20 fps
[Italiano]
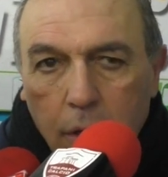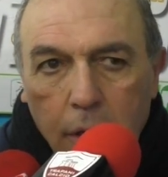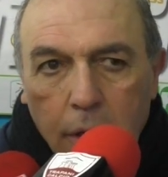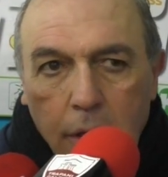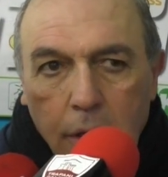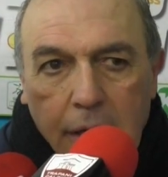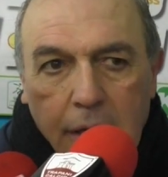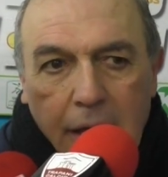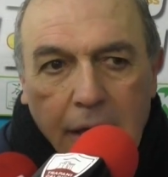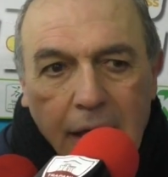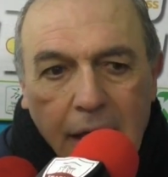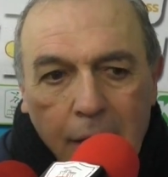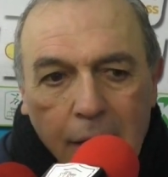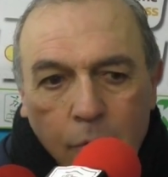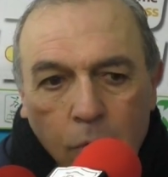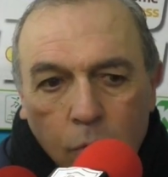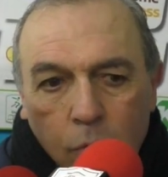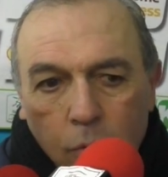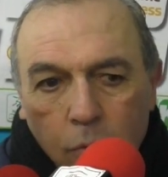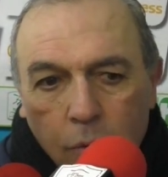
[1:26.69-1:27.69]
eh,
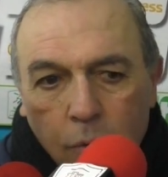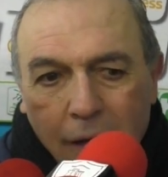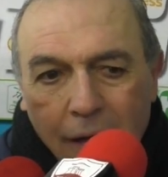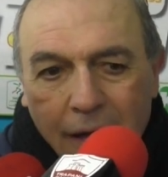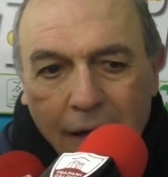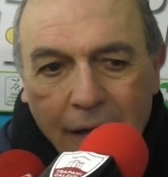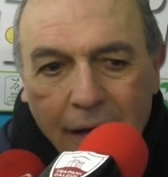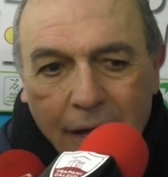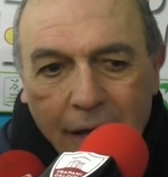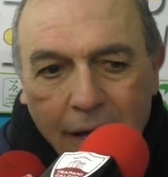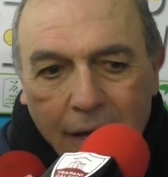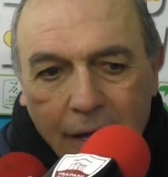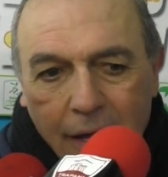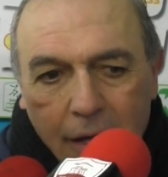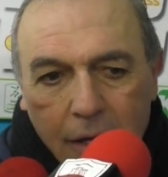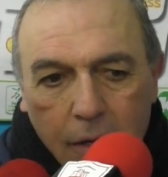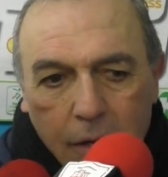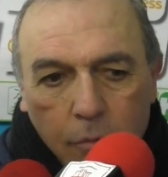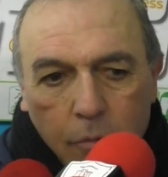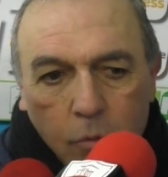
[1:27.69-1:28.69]
creiamo una,
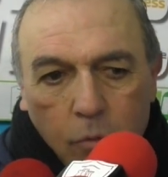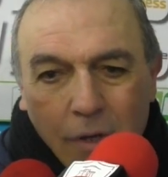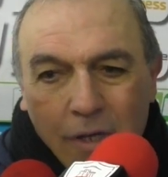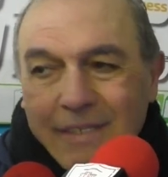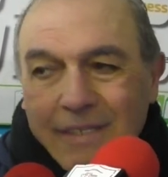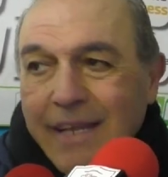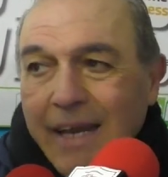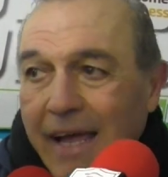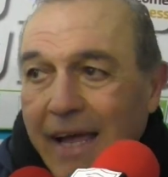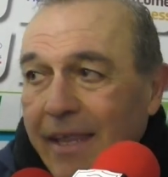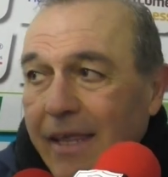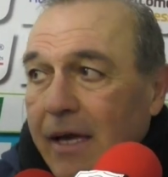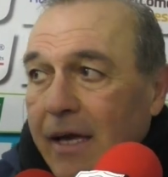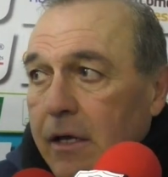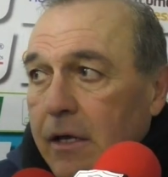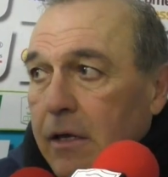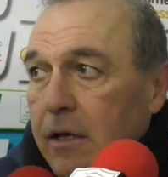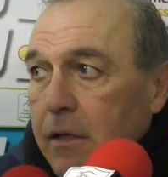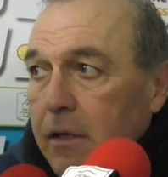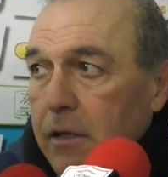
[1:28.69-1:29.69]
una
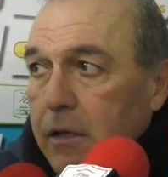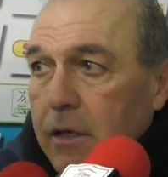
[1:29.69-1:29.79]
strada